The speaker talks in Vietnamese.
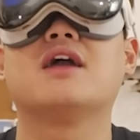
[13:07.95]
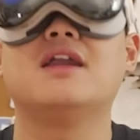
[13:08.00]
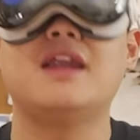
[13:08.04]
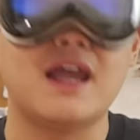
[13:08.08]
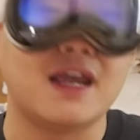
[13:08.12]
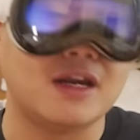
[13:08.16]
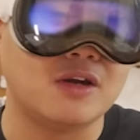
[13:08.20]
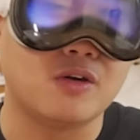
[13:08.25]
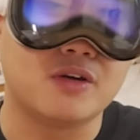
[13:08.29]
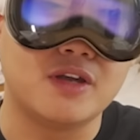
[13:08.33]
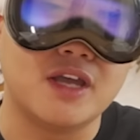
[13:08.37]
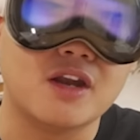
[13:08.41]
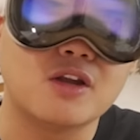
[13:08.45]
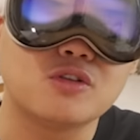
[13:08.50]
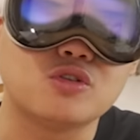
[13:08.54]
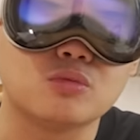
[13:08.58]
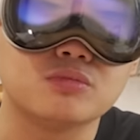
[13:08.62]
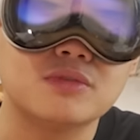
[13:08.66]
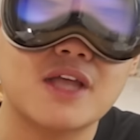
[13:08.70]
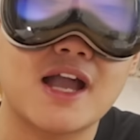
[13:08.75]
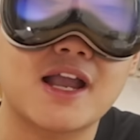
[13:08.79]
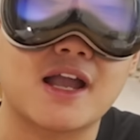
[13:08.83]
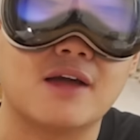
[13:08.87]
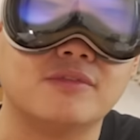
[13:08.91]
cái này nó khiến cho
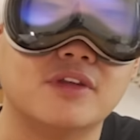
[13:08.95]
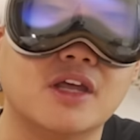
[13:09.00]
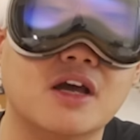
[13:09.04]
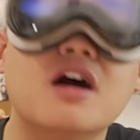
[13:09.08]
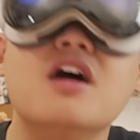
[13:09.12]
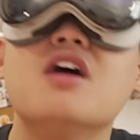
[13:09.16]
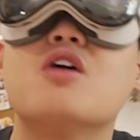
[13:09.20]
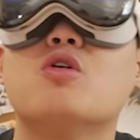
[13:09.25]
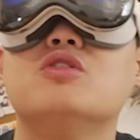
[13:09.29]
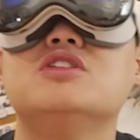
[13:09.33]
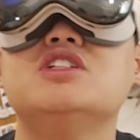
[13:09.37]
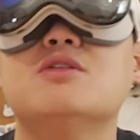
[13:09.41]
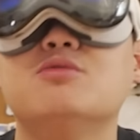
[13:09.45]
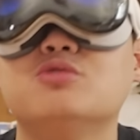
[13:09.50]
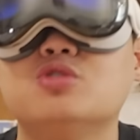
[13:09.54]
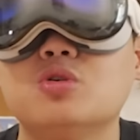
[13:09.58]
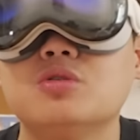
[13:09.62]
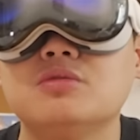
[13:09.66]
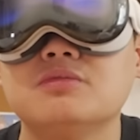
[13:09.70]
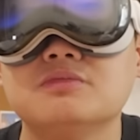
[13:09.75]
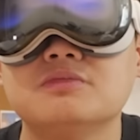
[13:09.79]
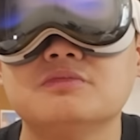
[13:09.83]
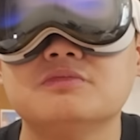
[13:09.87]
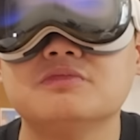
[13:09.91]
chúng ta cảm thấy hơi khó chịu một
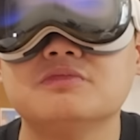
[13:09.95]
chút.